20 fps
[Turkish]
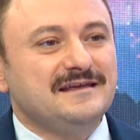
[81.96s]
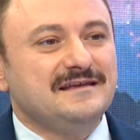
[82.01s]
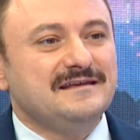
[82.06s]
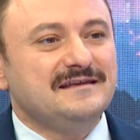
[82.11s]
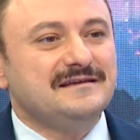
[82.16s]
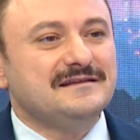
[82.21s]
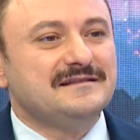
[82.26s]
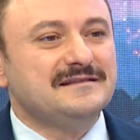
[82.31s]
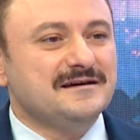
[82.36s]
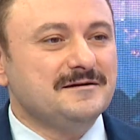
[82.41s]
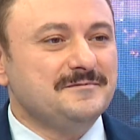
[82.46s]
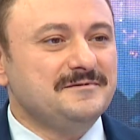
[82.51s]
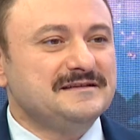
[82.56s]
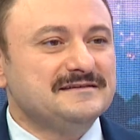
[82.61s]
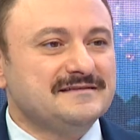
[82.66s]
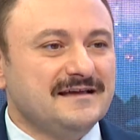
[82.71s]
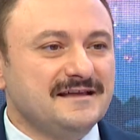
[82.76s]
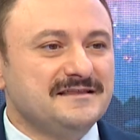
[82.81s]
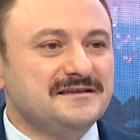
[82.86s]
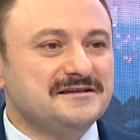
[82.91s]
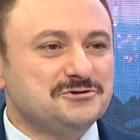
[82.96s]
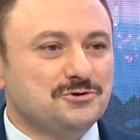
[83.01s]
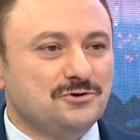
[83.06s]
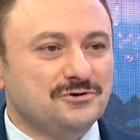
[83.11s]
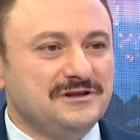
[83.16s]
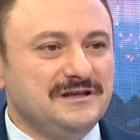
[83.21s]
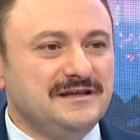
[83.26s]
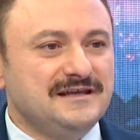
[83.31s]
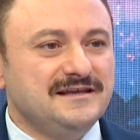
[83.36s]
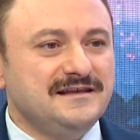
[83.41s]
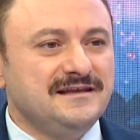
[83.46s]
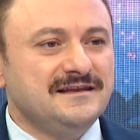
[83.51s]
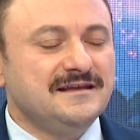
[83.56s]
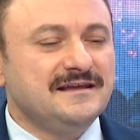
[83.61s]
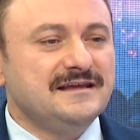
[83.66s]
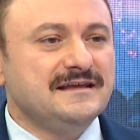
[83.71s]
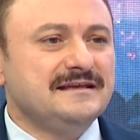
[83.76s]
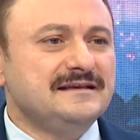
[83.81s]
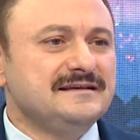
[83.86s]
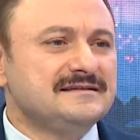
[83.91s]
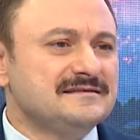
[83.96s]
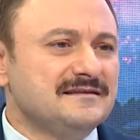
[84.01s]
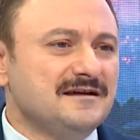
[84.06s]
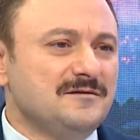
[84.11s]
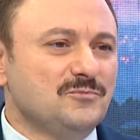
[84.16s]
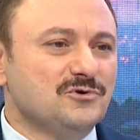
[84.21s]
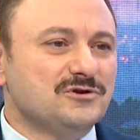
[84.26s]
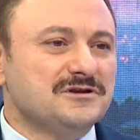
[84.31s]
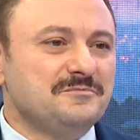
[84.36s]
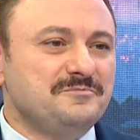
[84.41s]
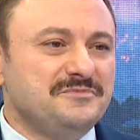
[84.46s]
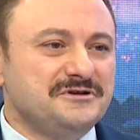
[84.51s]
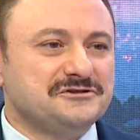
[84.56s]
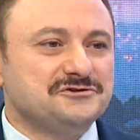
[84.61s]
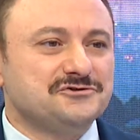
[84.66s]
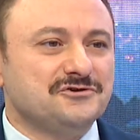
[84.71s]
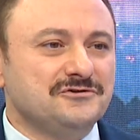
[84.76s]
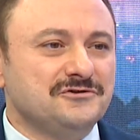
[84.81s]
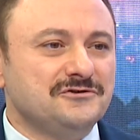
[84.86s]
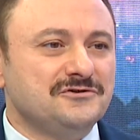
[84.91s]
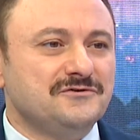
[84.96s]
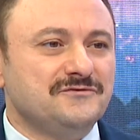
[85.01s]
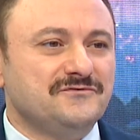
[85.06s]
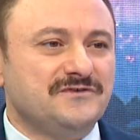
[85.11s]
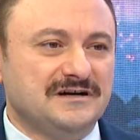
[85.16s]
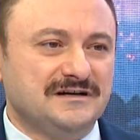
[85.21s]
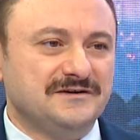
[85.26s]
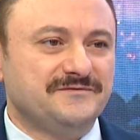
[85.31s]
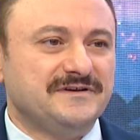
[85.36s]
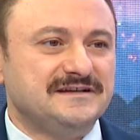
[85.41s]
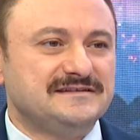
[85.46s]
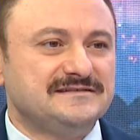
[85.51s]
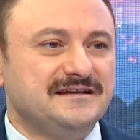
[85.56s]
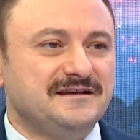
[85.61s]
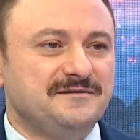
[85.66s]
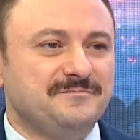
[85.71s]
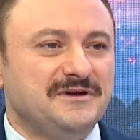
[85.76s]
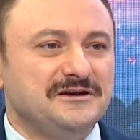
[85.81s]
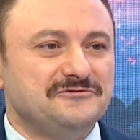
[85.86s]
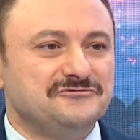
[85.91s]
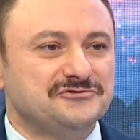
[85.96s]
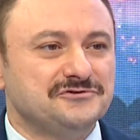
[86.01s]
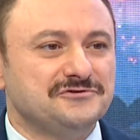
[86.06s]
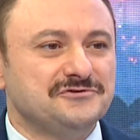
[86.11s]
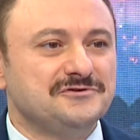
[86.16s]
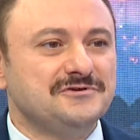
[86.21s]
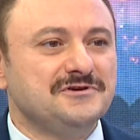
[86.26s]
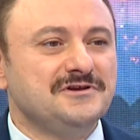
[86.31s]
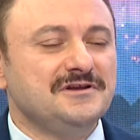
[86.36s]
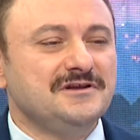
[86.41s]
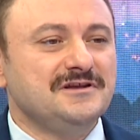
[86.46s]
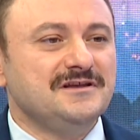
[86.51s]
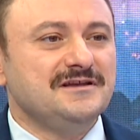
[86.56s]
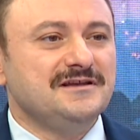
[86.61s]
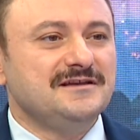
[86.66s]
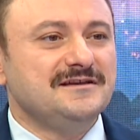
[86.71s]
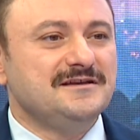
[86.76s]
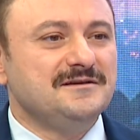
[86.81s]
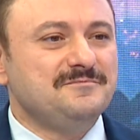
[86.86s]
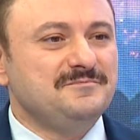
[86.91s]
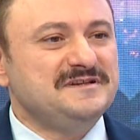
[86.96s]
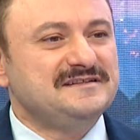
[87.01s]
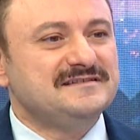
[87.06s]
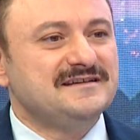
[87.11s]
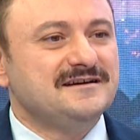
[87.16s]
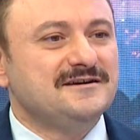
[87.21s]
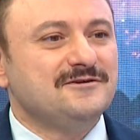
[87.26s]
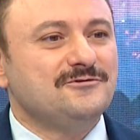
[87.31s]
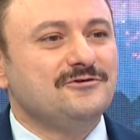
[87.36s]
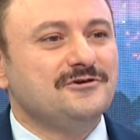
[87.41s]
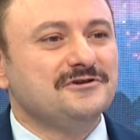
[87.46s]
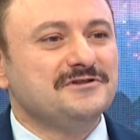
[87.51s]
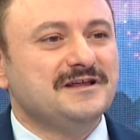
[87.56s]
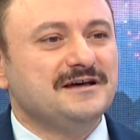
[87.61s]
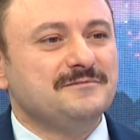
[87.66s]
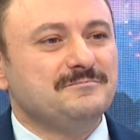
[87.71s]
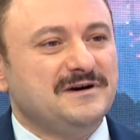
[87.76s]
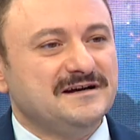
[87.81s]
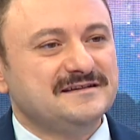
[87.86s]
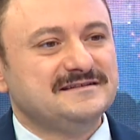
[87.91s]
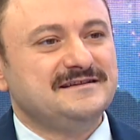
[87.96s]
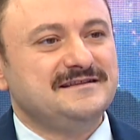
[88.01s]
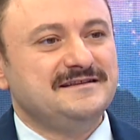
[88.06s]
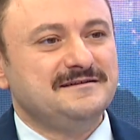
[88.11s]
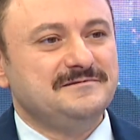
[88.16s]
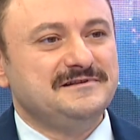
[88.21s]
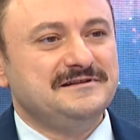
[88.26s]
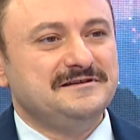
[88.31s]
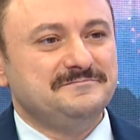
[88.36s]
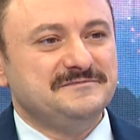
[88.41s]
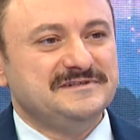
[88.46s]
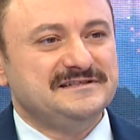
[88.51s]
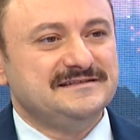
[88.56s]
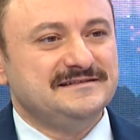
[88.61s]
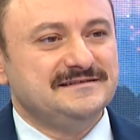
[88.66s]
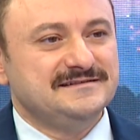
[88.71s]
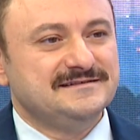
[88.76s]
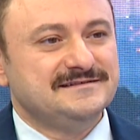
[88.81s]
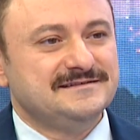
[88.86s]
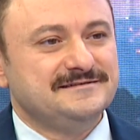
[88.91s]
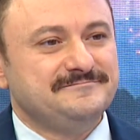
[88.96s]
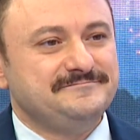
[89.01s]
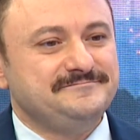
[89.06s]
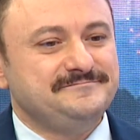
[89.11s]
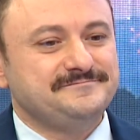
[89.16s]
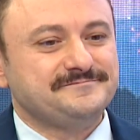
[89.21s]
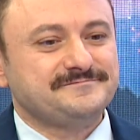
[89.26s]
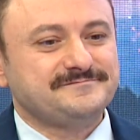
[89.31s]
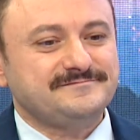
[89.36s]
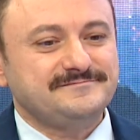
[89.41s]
E, tabii sadece o değil İstanbul'da birçok vakıf eseri mevcut. E, bize ondan bahsedebilir misiniz? Hay hay.